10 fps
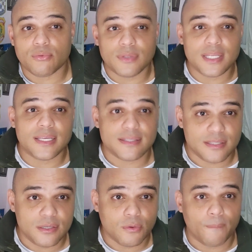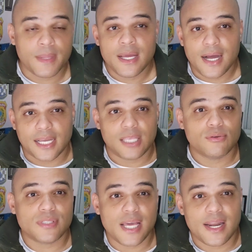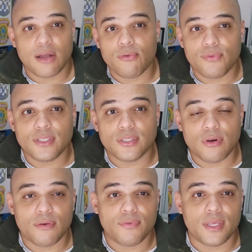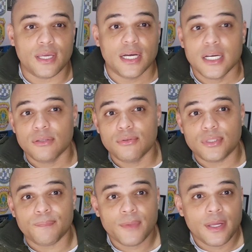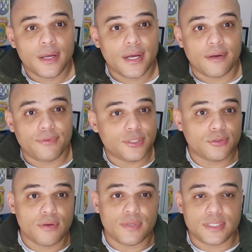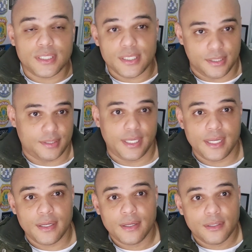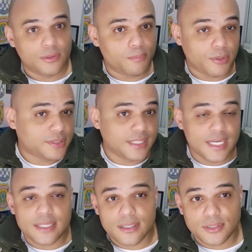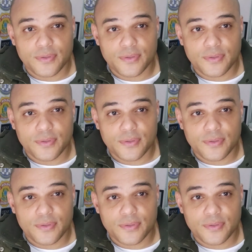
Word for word: é com 35, aqui no Ceará é com 29 anos a 29 dias, né? Não pode ter 30 anos